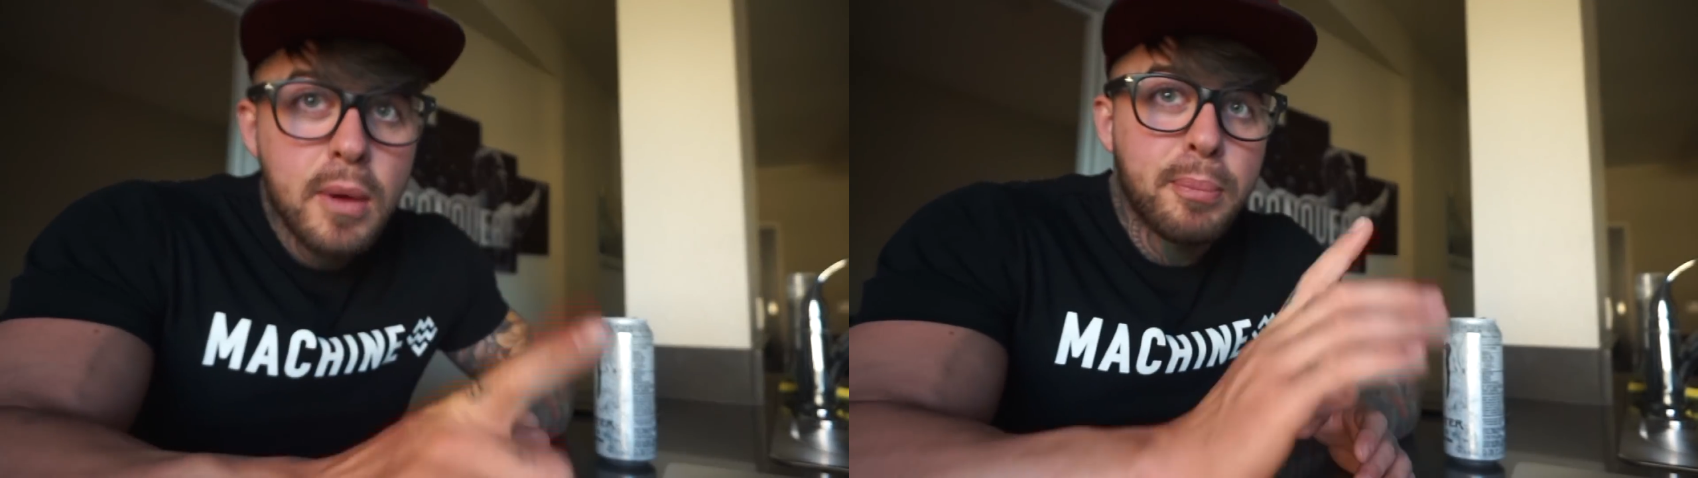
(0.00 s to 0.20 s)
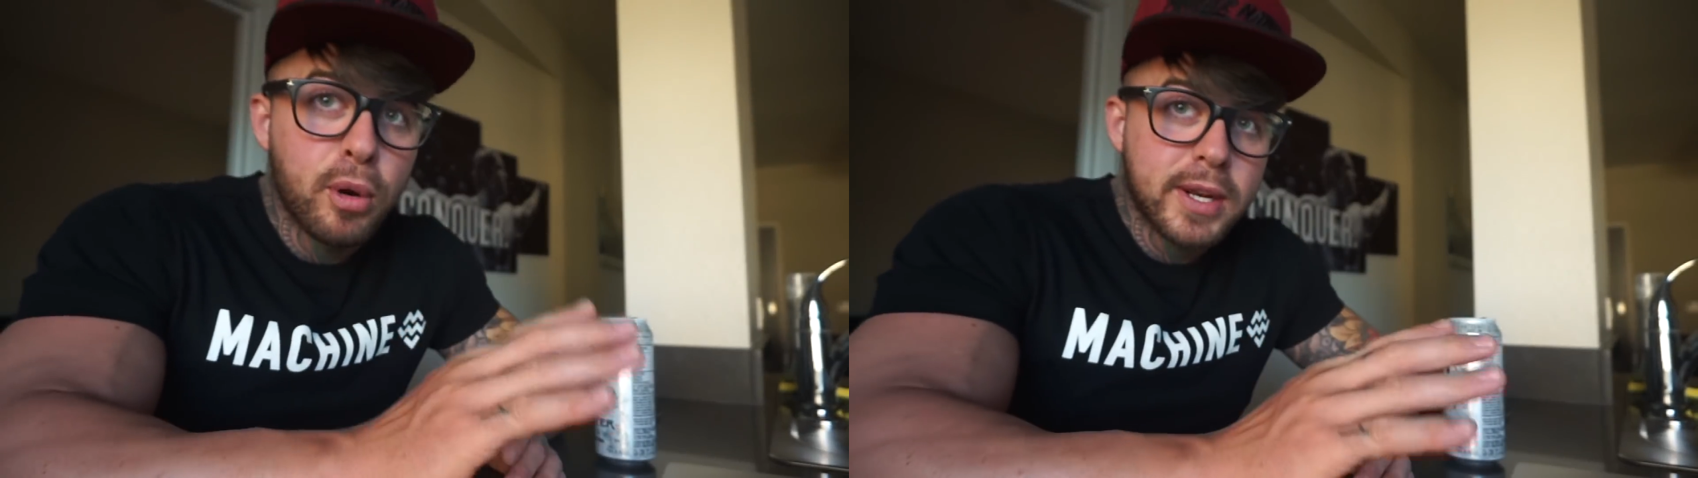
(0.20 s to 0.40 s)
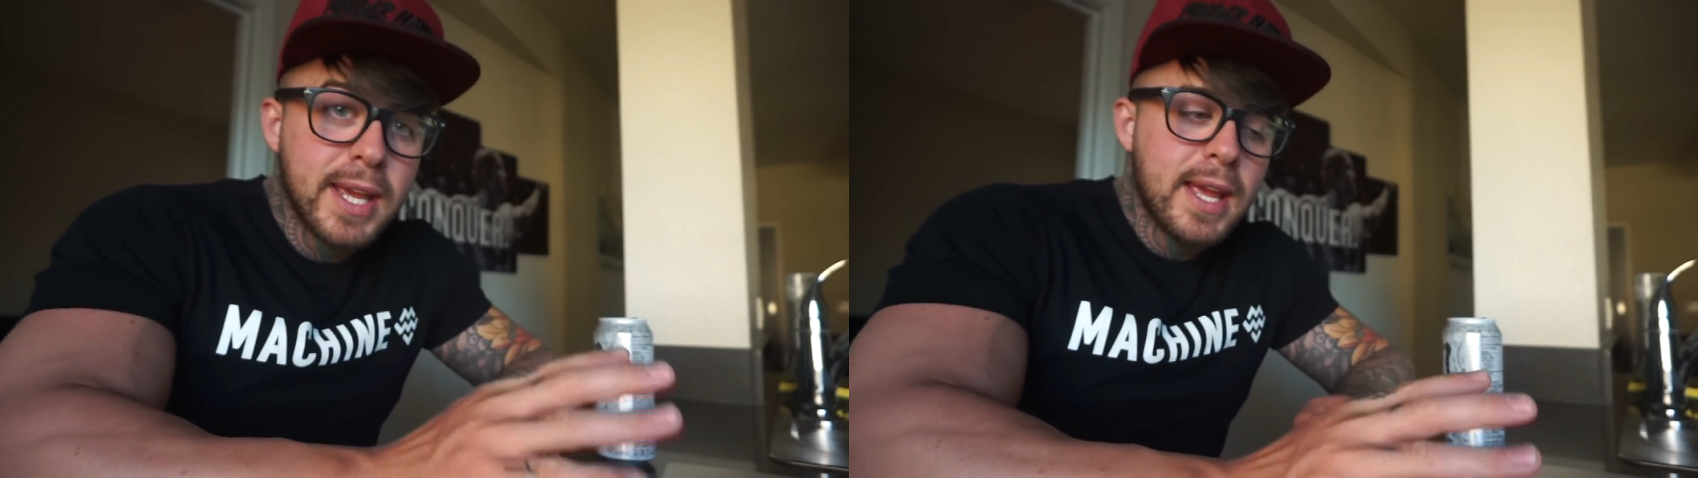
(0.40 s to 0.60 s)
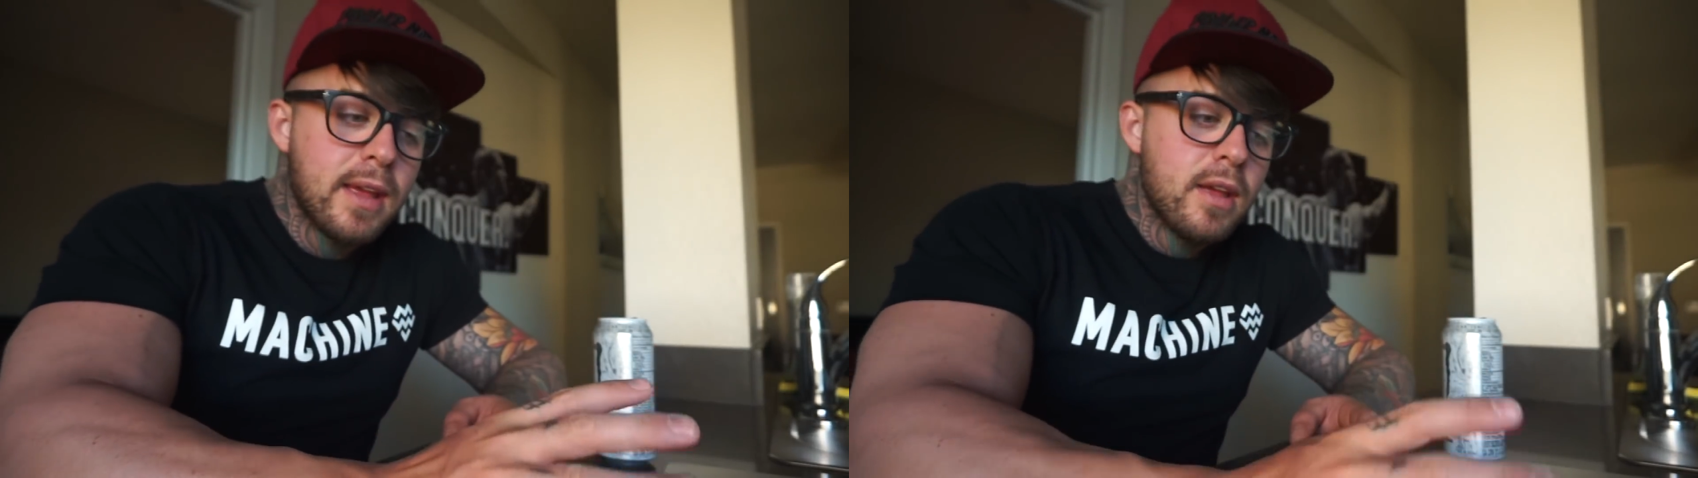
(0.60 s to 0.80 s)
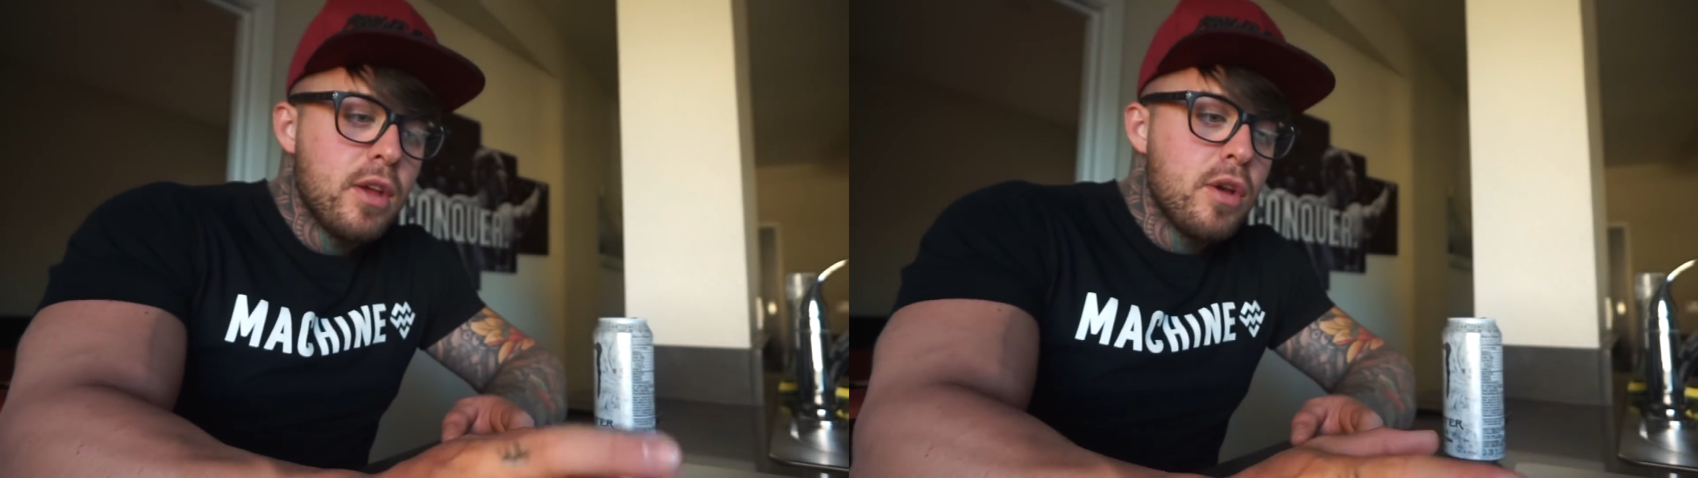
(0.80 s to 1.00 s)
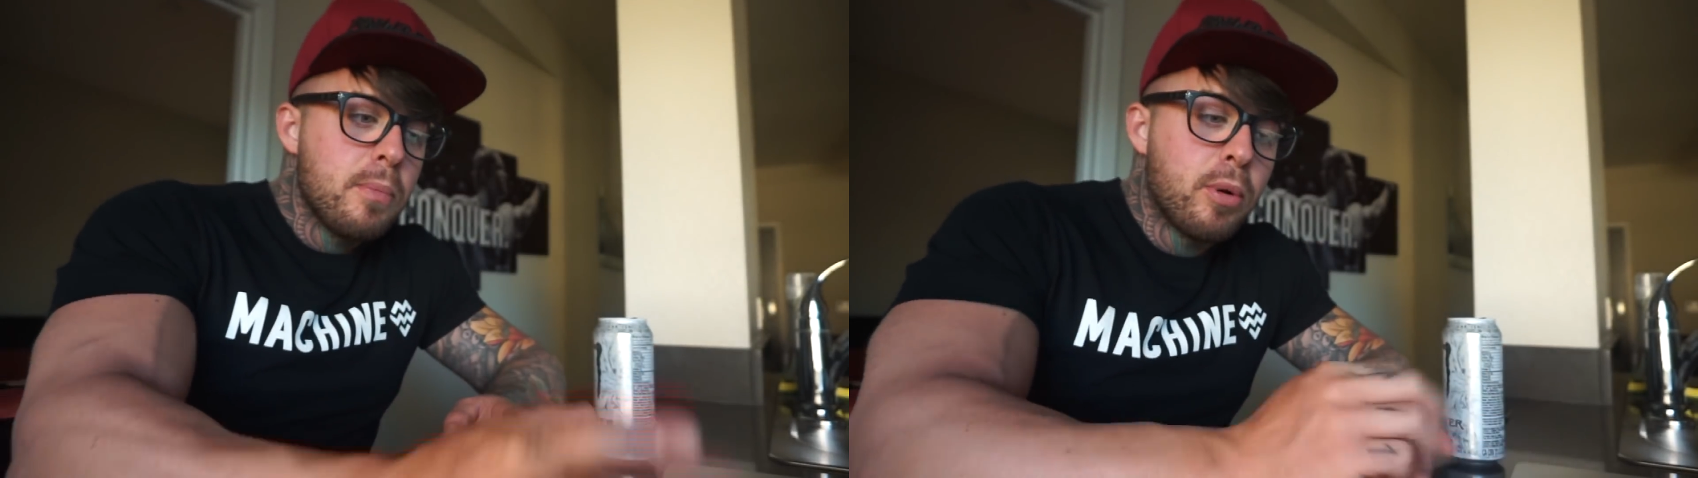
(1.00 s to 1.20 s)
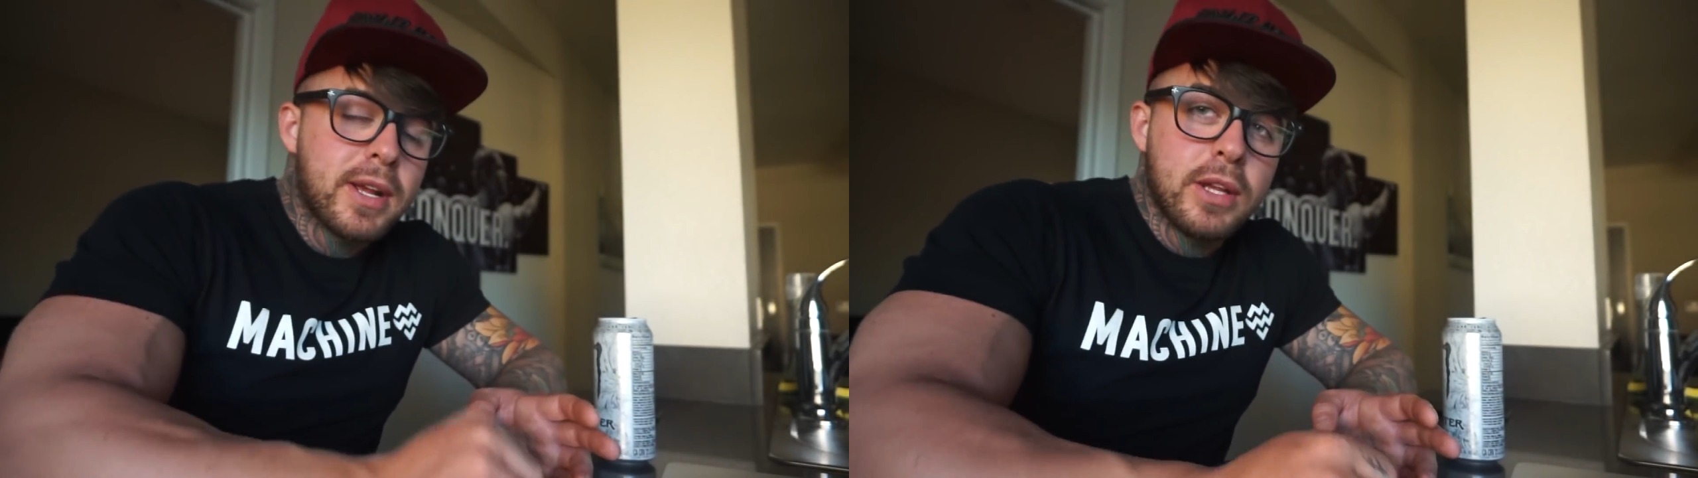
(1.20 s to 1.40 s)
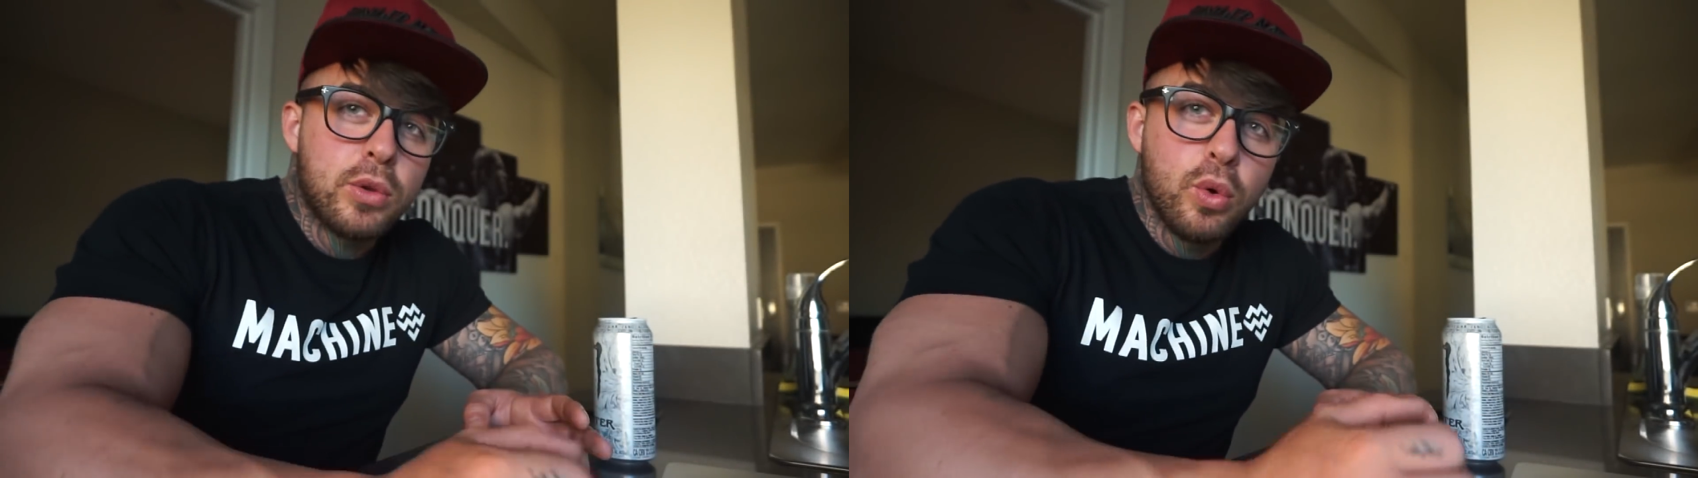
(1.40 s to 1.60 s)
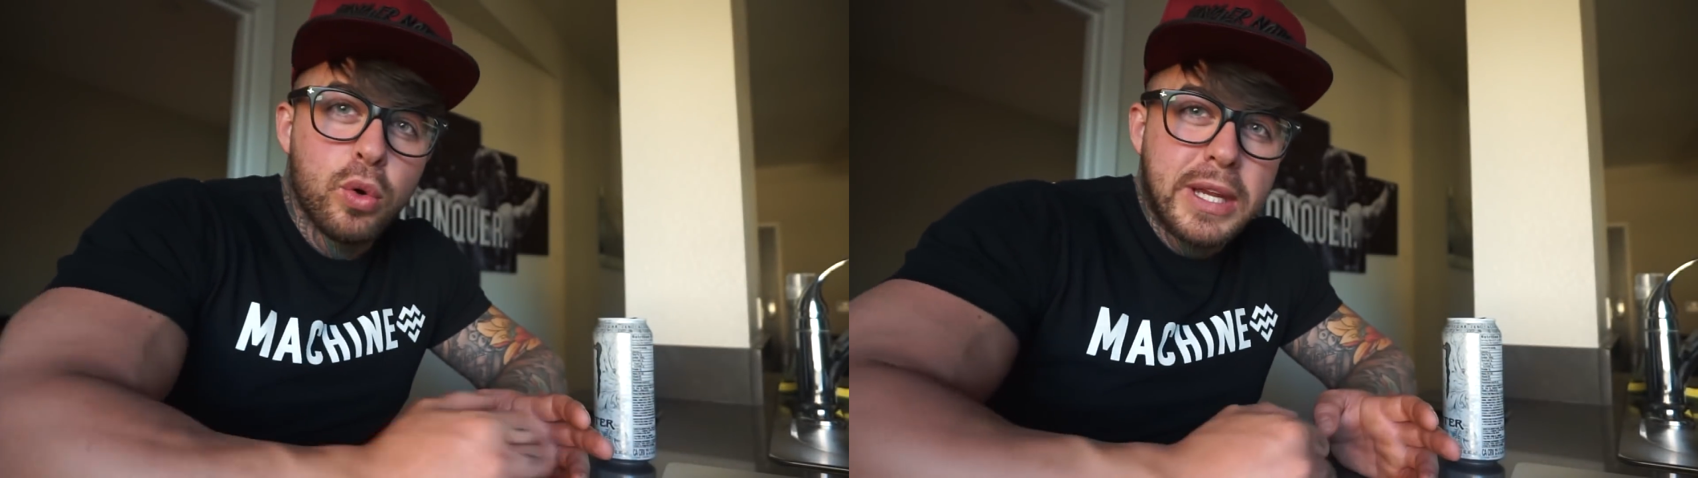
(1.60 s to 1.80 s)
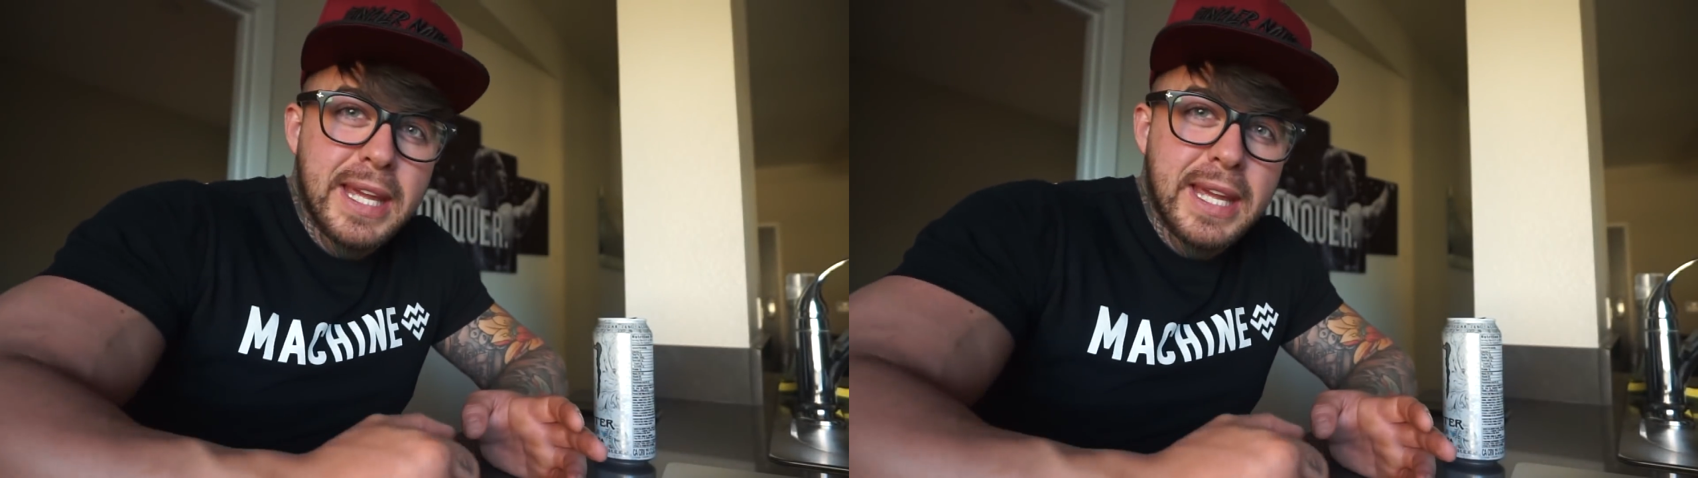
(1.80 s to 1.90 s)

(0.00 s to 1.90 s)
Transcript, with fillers: ¿Por qué? Porque tú